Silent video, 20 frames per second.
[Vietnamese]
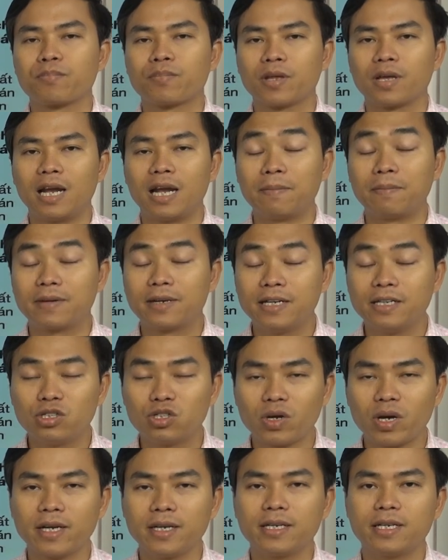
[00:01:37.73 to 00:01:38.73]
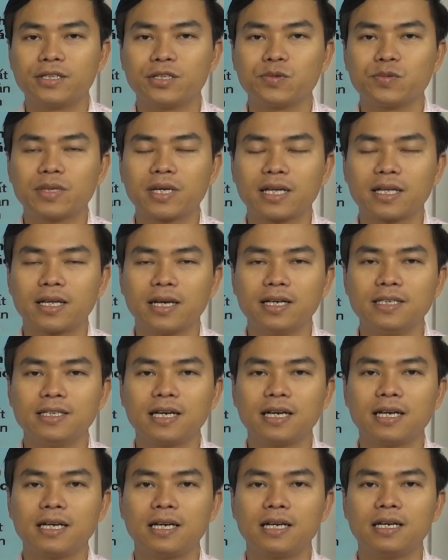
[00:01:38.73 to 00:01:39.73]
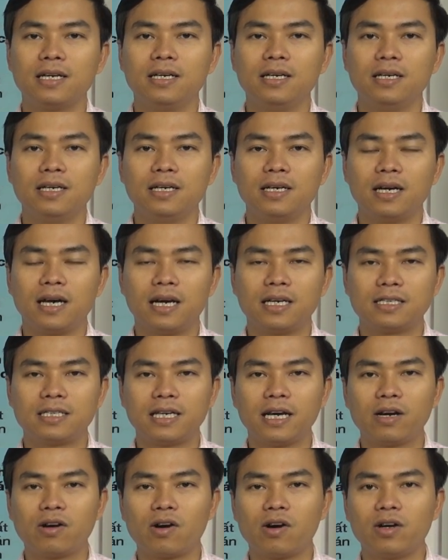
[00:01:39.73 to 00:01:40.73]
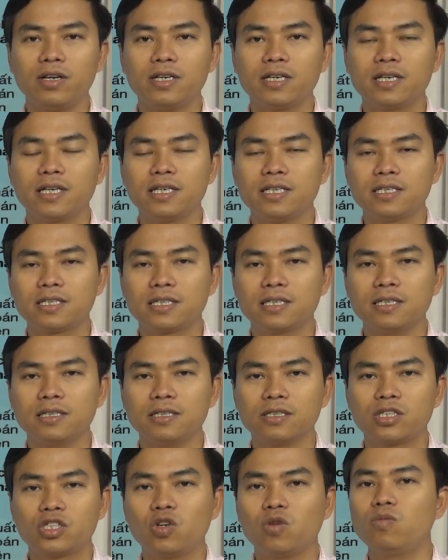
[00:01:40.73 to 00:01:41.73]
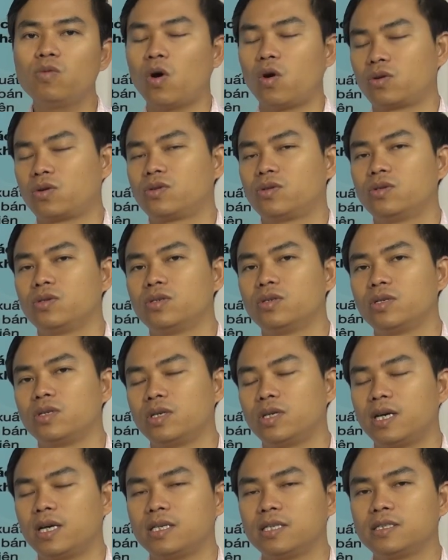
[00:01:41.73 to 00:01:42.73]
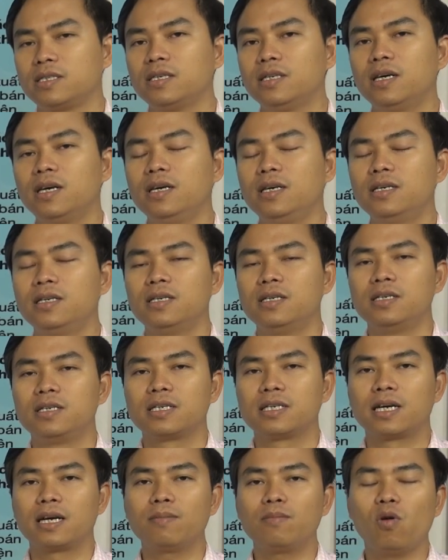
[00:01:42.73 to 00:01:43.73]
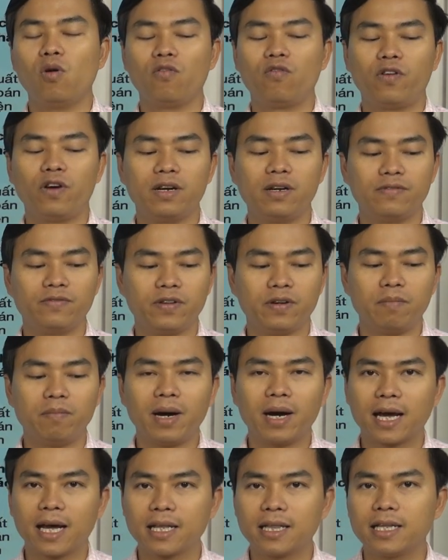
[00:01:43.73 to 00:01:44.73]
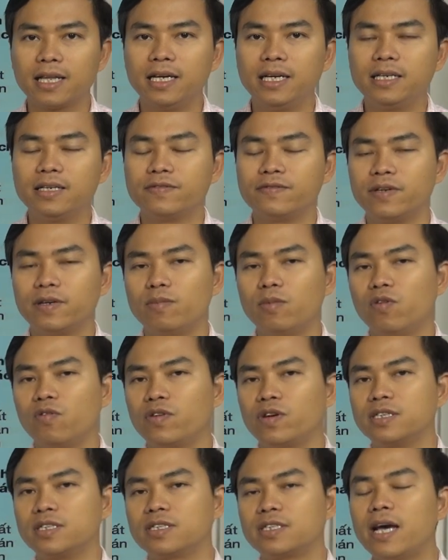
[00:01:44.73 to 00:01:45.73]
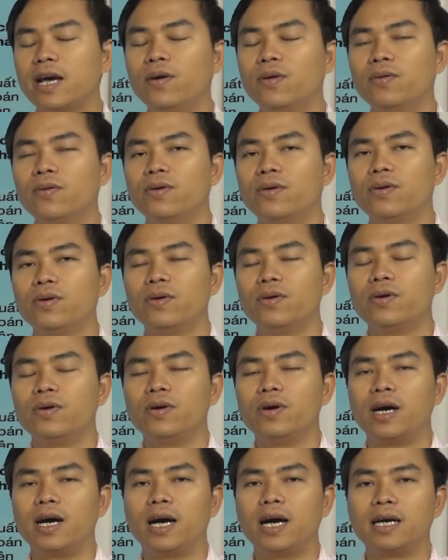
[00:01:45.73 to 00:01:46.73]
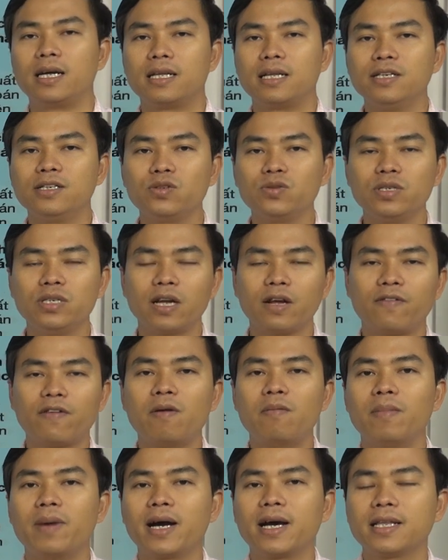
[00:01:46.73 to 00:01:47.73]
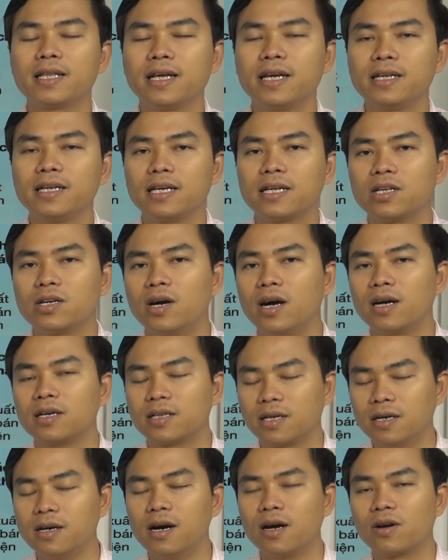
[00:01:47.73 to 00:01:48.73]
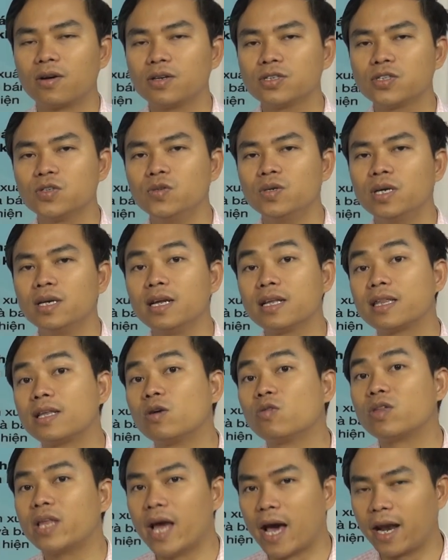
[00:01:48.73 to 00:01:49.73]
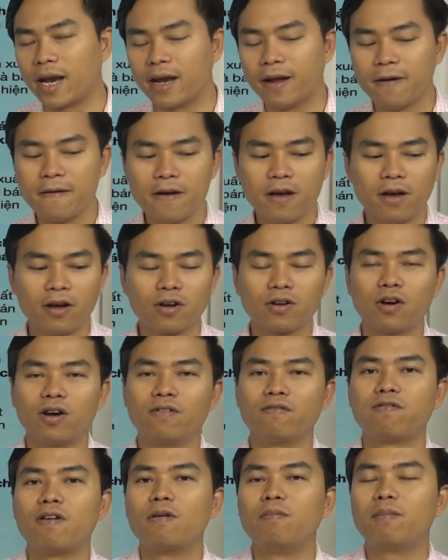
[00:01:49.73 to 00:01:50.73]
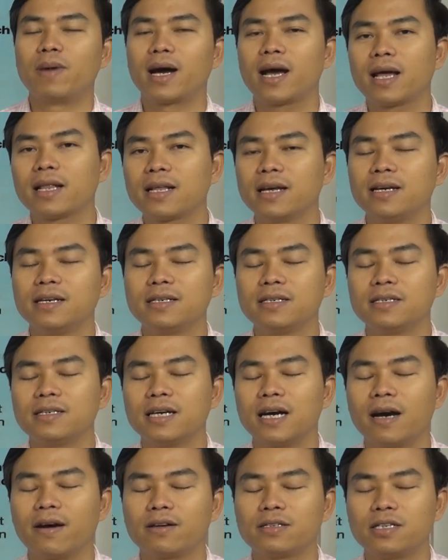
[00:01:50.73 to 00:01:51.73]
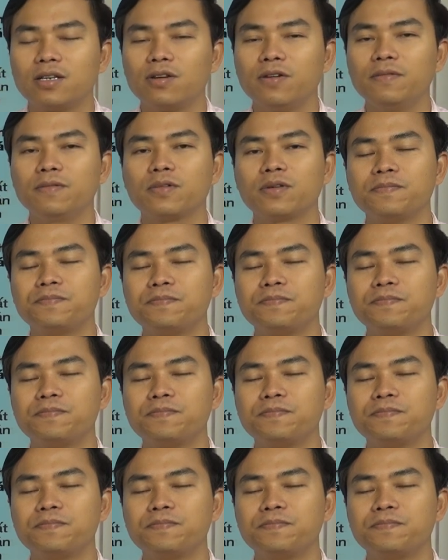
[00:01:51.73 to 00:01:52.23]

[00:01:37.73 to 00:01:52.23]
làm kinh doanh thì chúng ta thấy rằng là à, sẽ có những cái sự xung đột là giữa các bộ phận về marketing và bộ phận sale à, thí dụ như là phòng marketing thì thường thường có xu hướng là tiêu tiền còn phòng marketing à, xin lỗi